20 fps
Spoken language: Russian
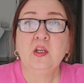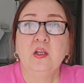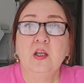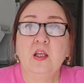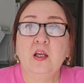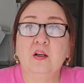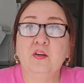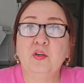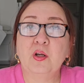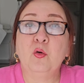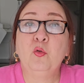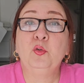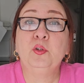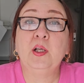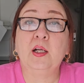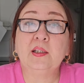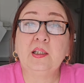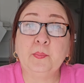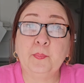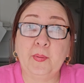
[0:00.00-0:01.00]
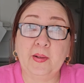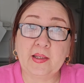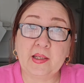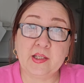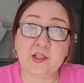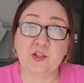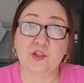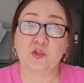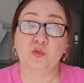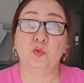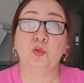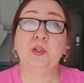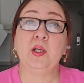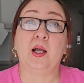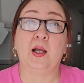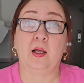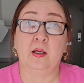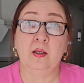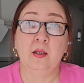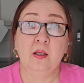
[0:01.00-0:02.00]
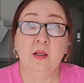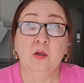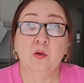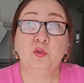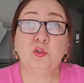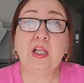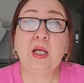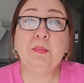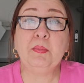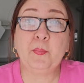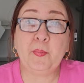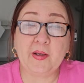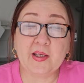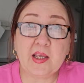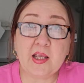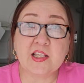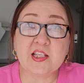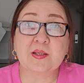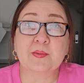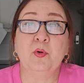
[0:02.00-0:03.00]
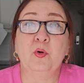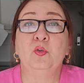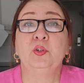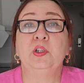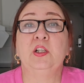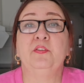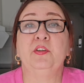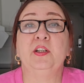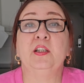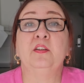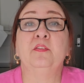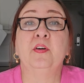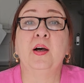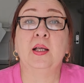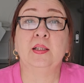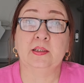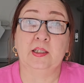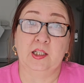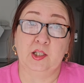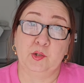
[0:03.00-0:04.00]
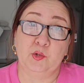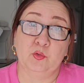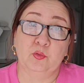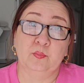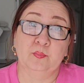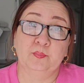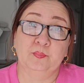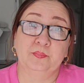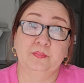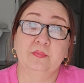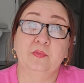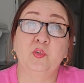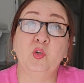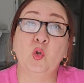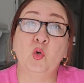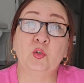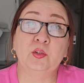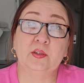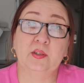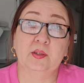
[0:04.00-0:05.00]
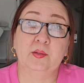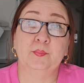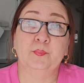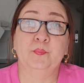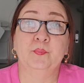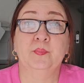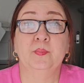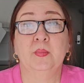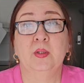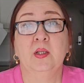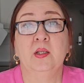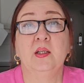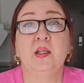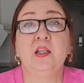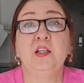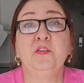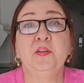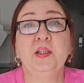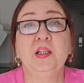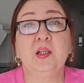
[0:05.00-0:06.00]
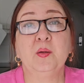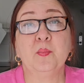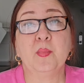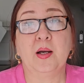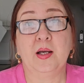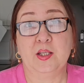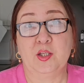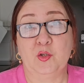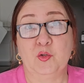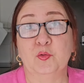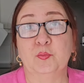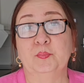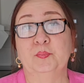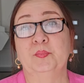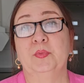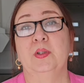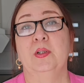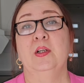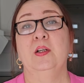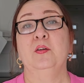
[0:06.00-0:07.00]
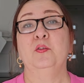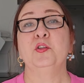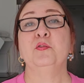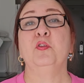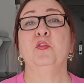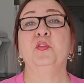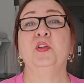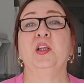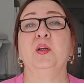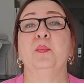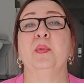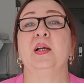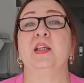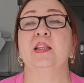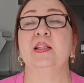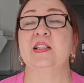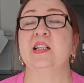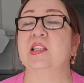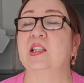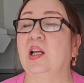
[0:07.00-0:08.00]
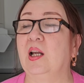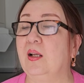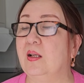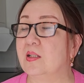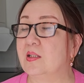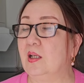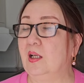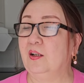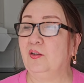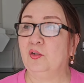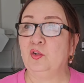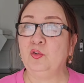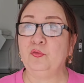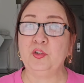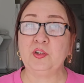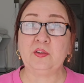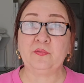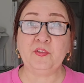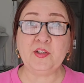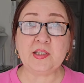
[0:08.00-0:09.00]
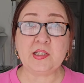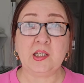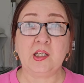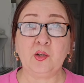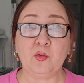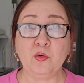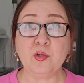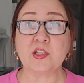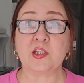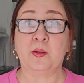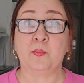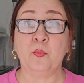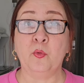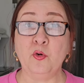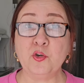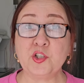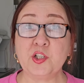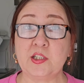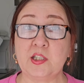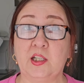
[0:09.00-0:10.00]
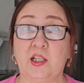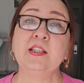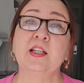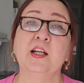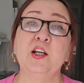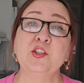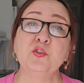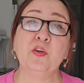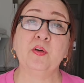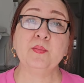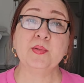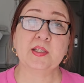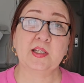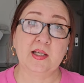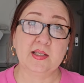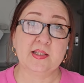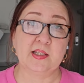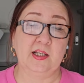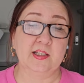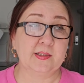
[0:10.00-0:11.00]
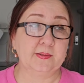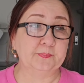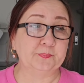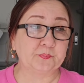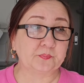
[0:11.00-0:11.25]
Я говорю, а куда ты поедешь? Куда? Куда мы поедем? Он говорит, в Англию, в Лондон или в Германию. У него в Германии сестра есть. Я говорю, ну вот вы серьезно можете? Я хочу вам сказать.